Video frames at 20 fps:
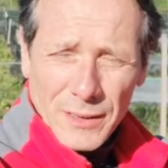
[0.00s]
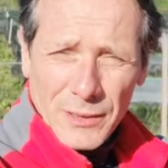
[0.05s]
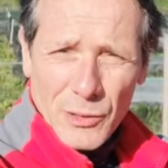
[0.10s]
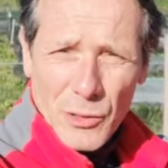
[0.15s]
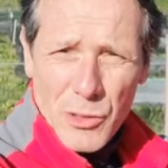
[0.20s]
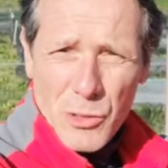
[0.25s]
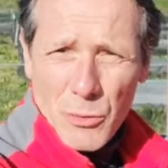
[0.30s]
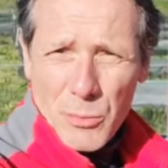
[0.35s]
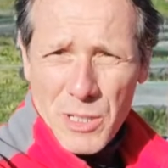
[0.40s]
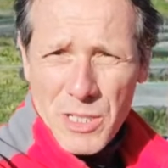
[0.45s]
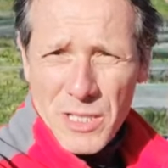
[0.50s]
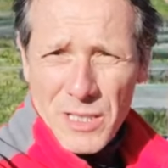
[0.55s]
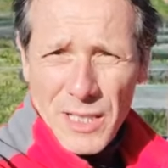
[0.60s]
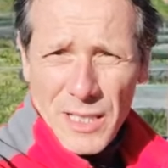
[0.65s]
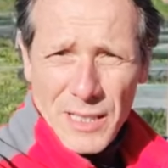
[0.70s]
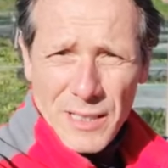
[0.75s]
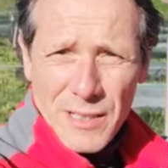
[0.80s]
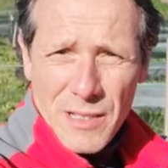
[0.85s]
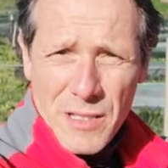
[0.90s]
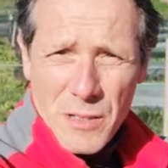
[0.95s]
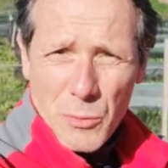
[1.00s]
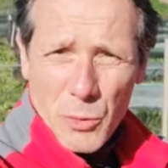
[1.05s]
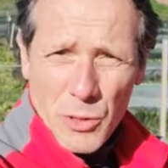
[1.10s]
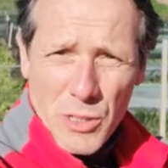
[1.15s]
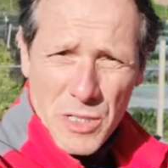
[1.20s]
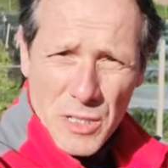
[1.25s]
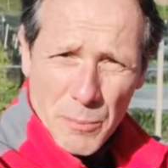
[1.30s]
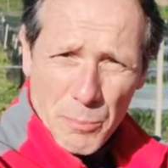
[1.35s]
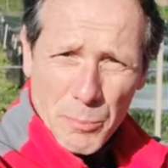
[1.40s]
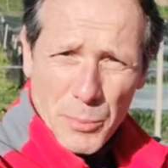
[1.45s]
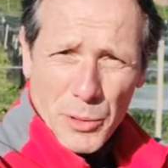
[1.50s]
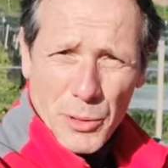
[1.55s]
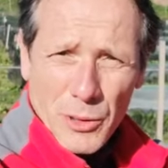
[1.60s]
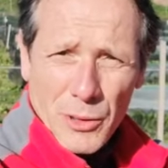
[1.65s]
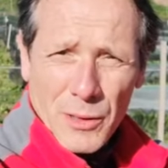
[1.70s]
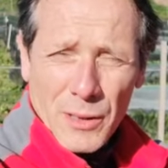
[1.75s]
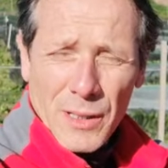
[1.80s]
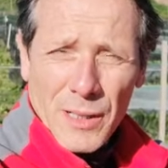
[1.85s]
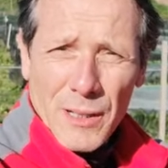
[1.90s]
nostro presidente Simone Sampò,